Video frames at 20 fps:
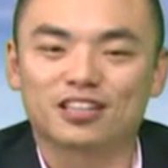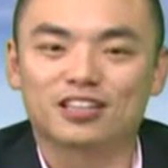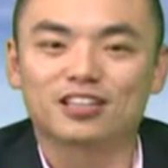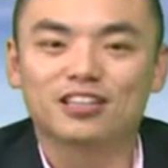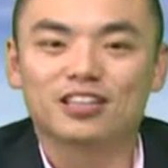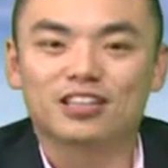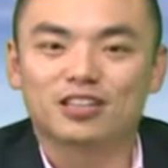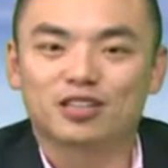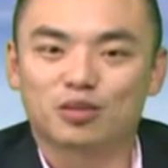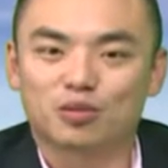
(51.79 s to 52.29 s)

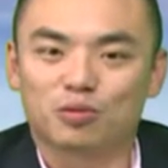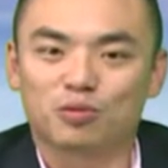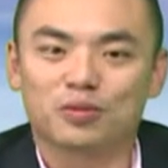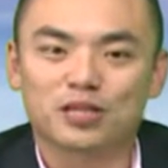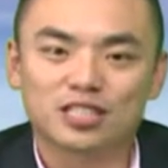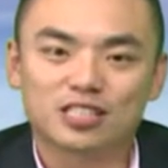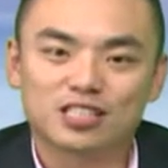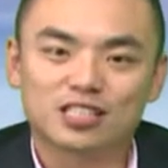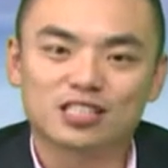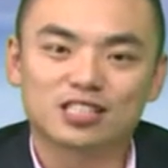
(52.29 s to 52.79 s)
而我
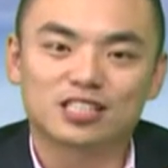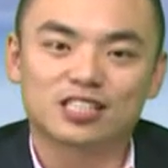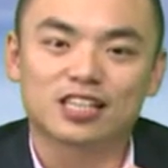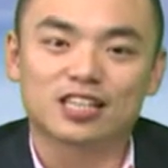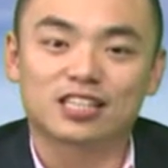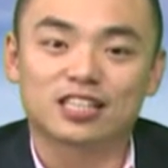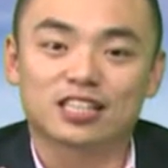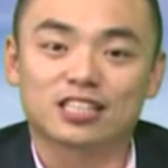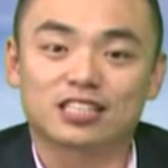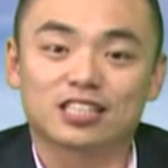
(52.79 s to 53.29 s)
们之
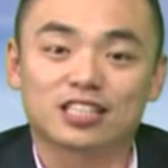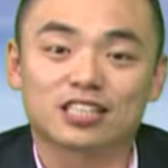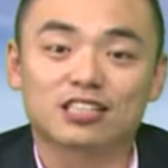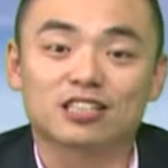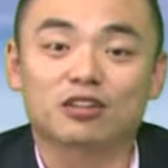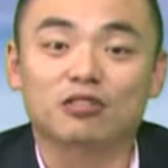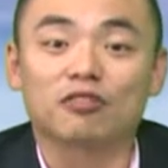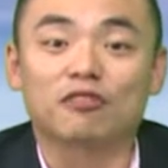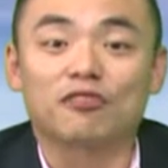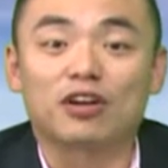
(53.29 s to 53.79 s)
间已
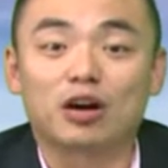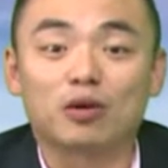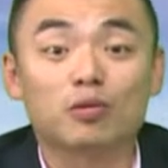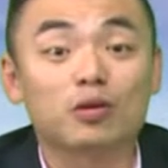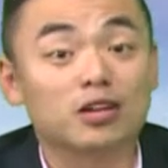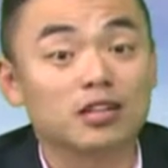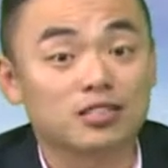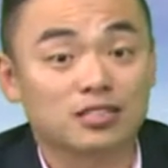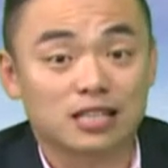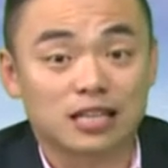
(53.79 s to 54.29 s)
经有访
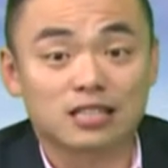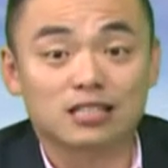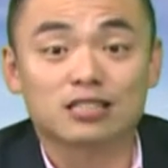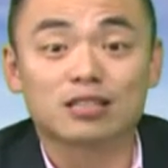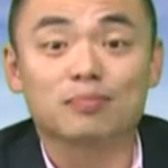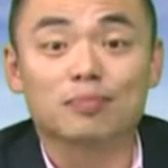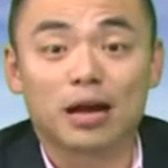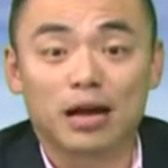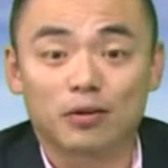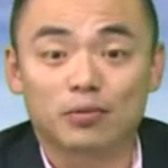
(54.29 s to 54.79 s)
问了三
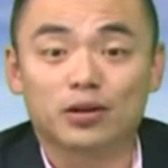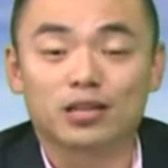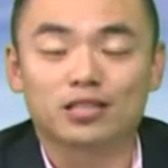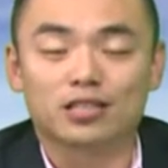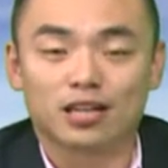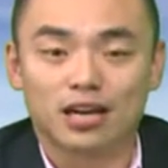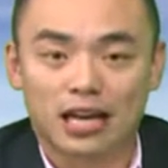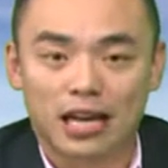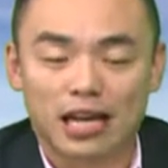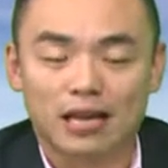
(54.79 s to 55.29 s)
四百
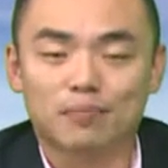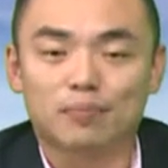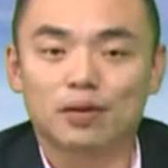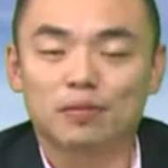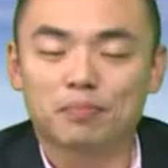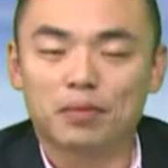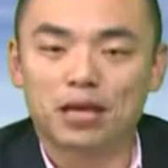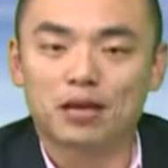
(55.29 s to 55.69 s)
位的来宾，